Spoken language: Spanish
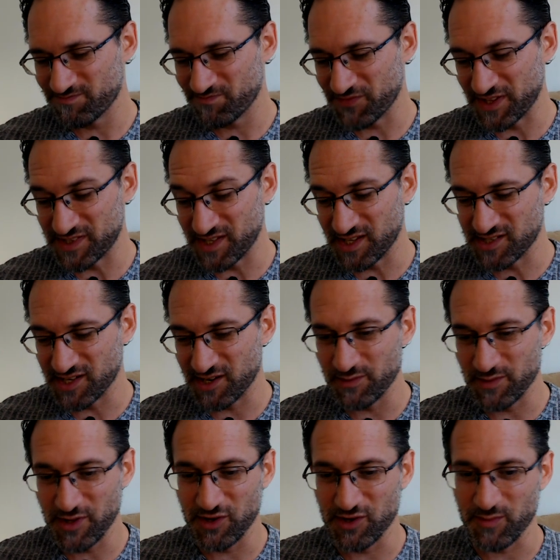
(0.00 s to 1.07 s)
deseé hacer el
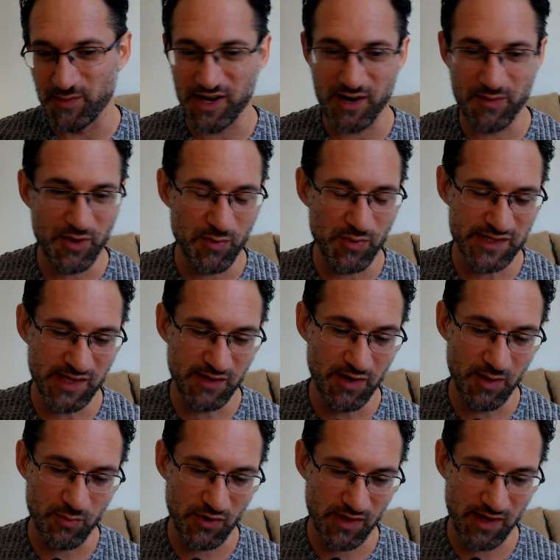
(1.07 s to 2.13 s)
video lo más rápido
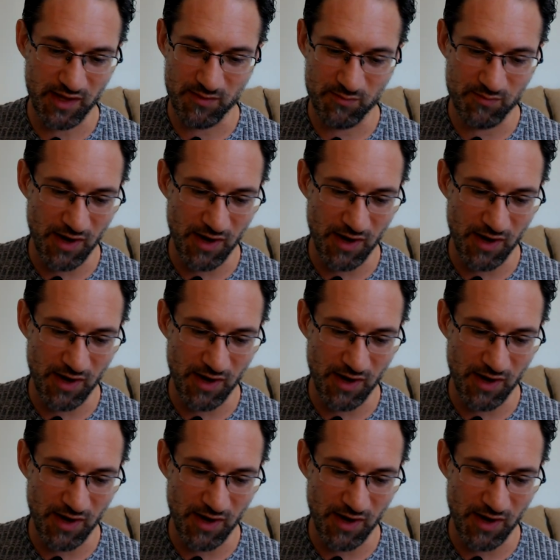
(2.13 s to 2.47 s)
posible porque